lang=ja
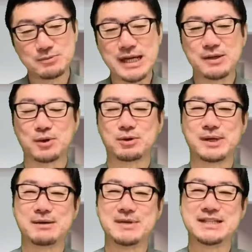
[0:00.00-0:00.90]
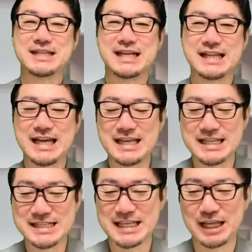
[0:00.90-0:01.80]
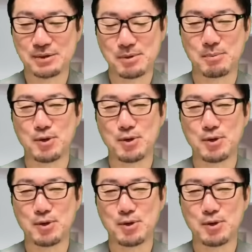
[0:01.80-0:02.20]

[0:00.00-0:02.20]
まい言葉が見つからないんですけれども